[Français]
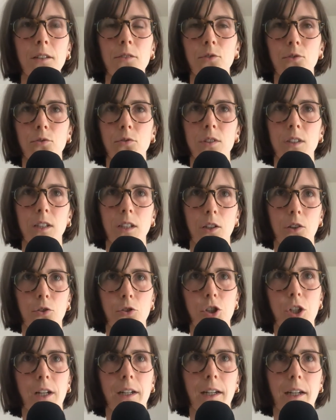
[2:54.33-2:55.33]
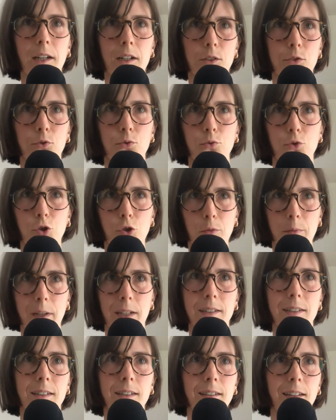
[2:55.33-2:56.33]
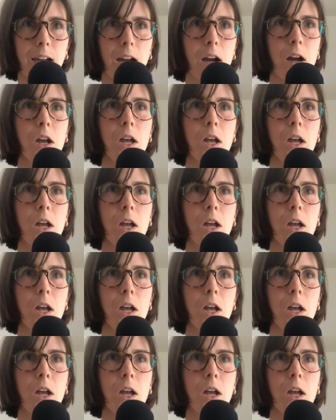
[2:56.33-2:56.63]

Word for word: de dire que chacun a son chemin, etc.